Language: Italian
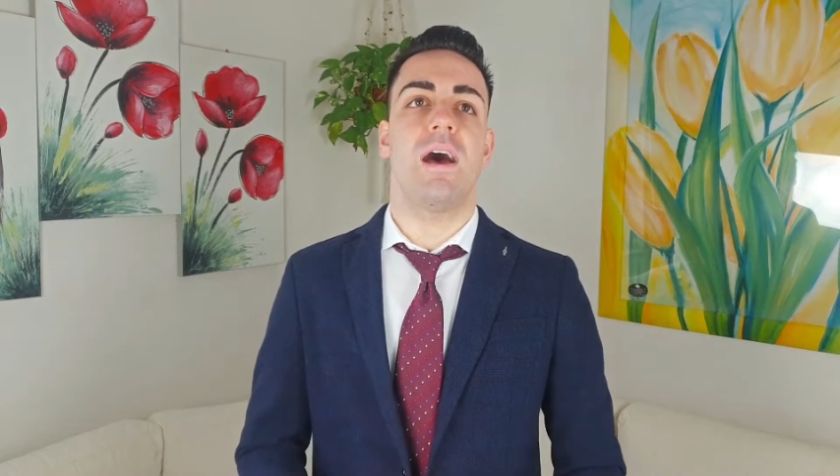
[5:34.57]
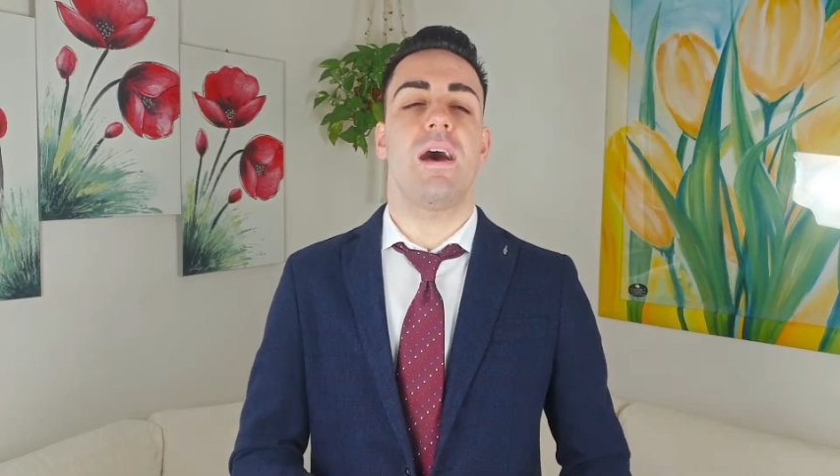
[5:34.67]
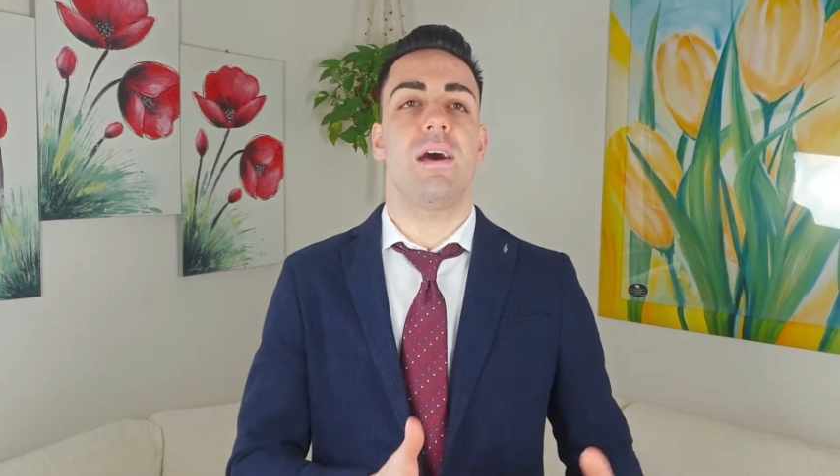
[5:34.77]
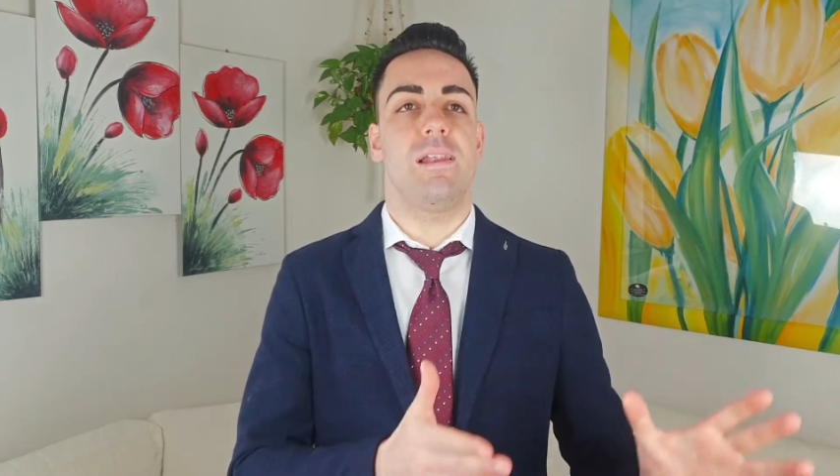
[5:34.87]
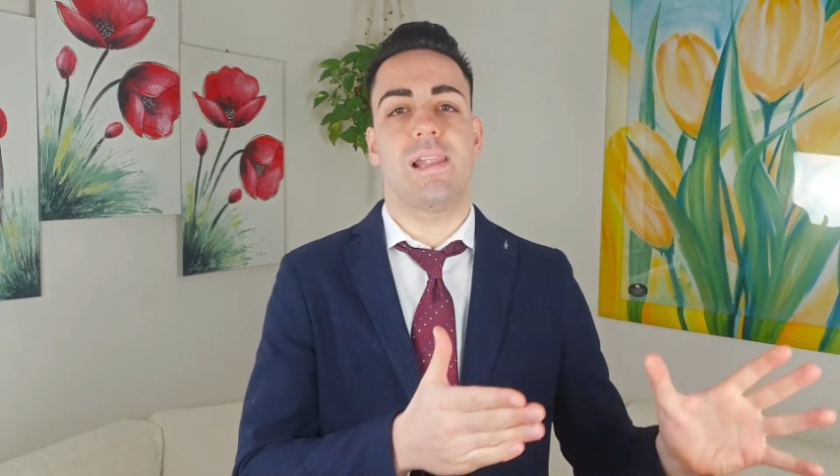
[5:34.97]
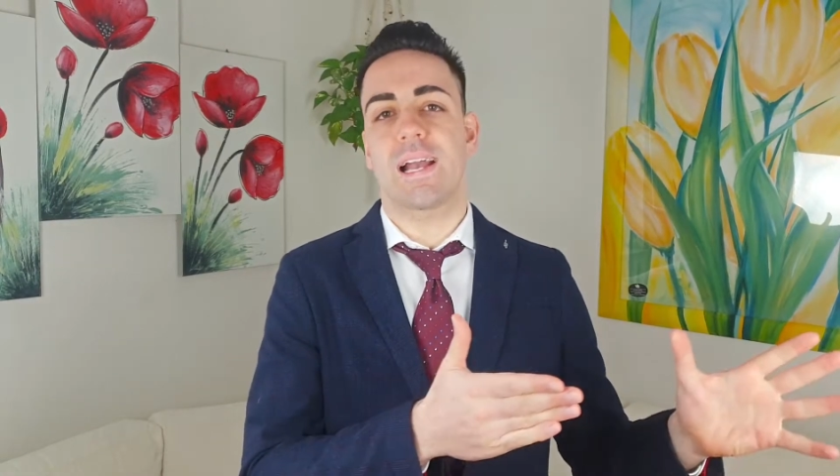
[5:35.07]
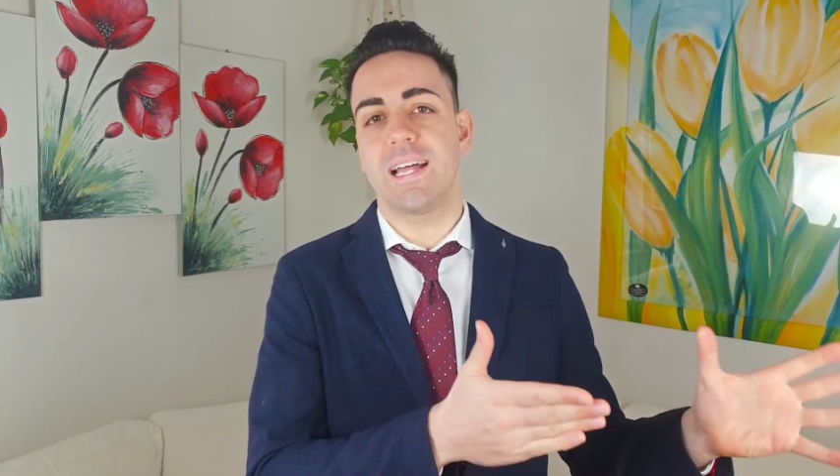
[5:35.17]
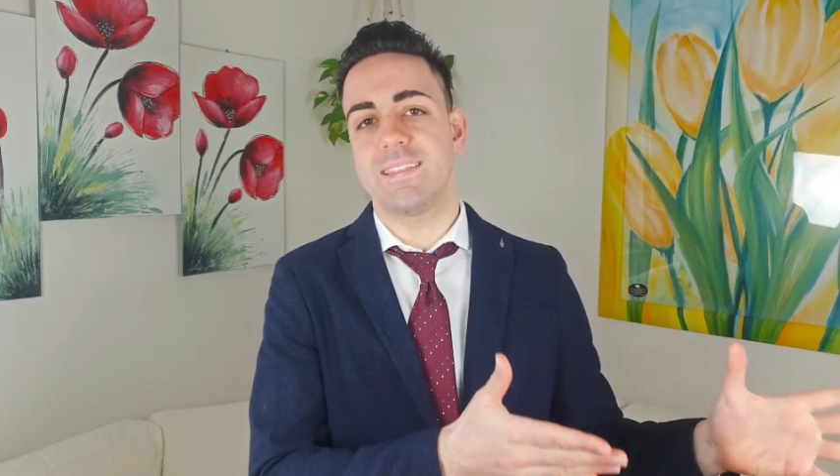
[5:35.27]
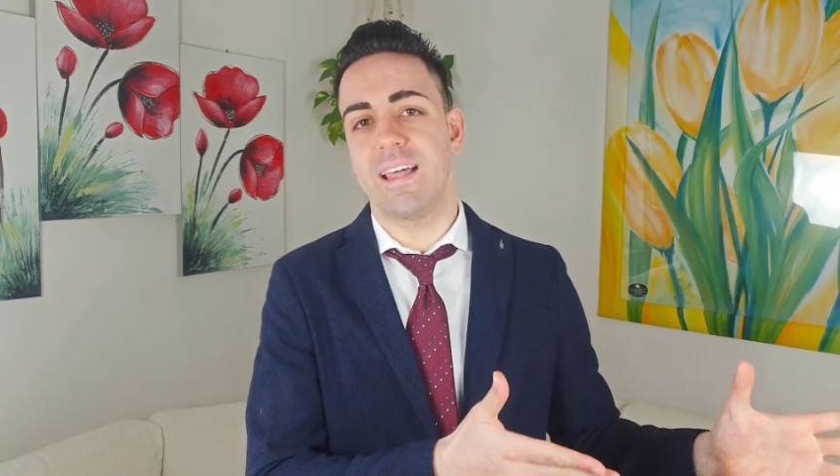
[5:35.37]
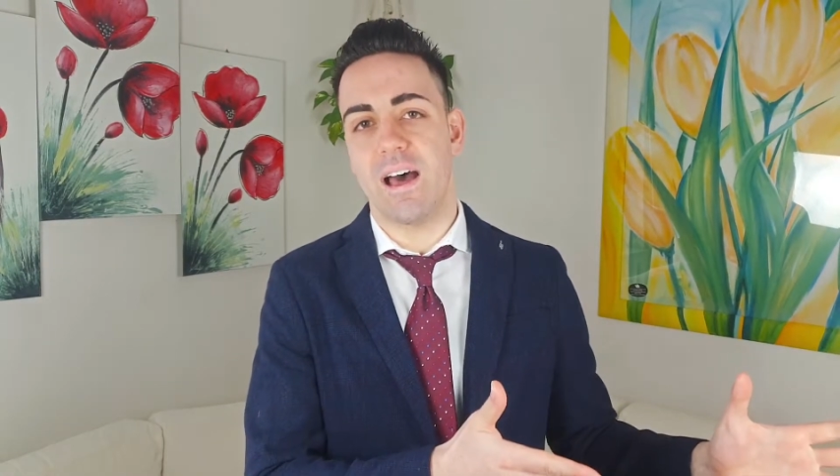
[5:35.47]
alla
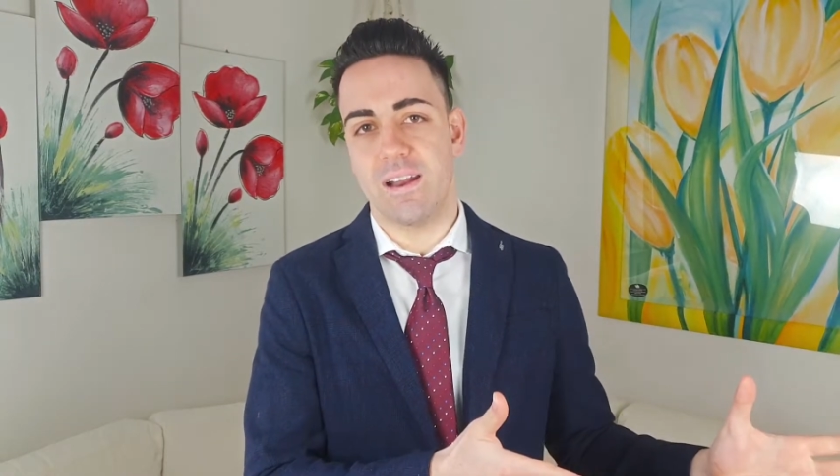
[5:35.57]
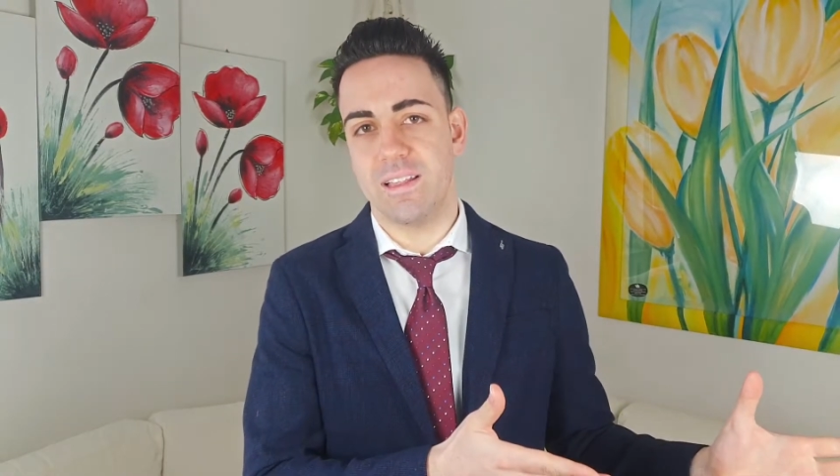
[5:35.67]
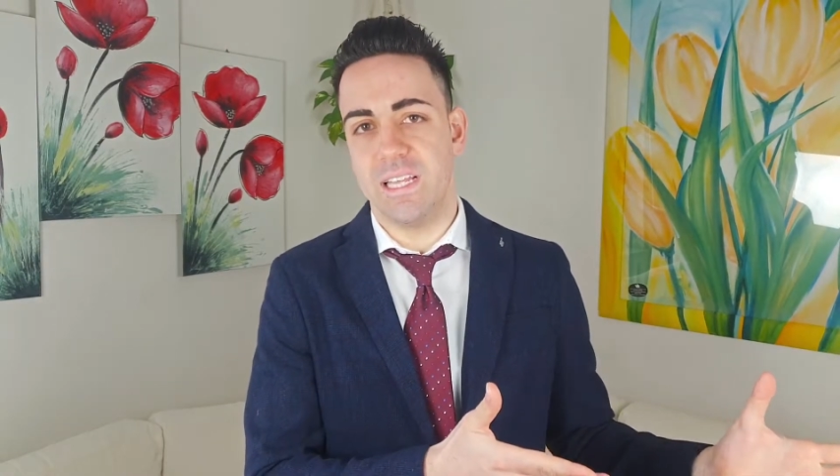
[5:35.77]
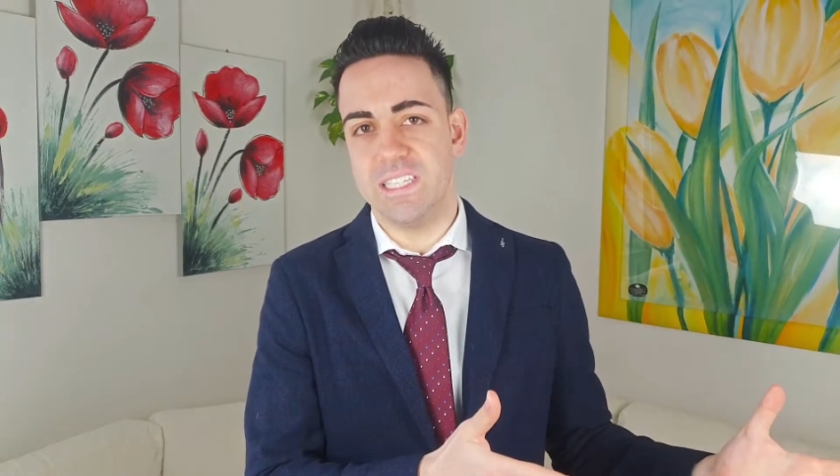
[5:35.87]
gattara dei